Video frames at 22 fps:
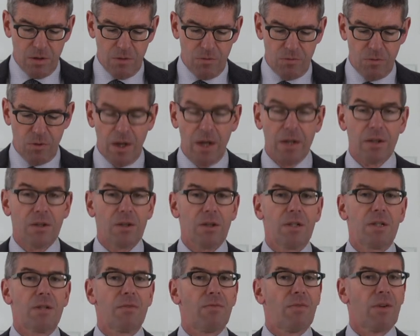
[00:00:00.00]
für
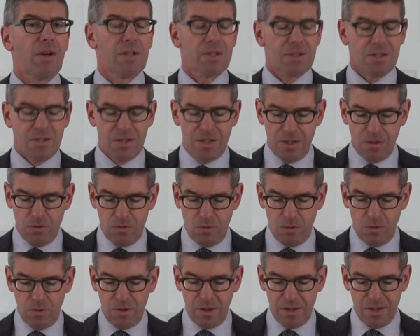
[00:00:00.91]
eine
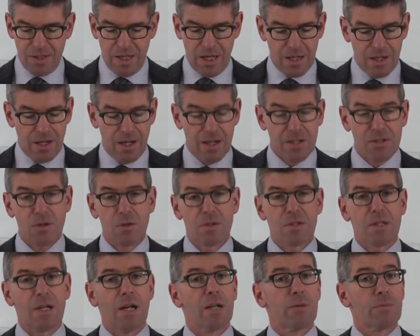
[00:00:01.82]
Differenzierung je nach
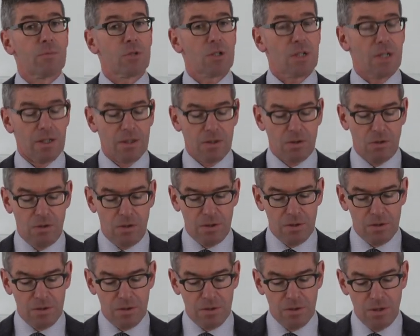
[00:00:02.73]
sozialem
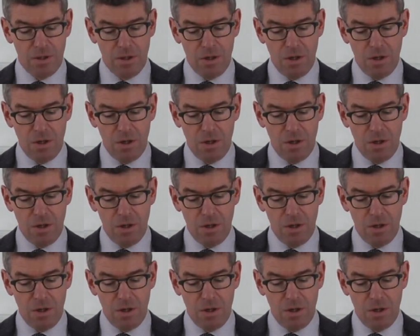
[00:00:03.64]
Standort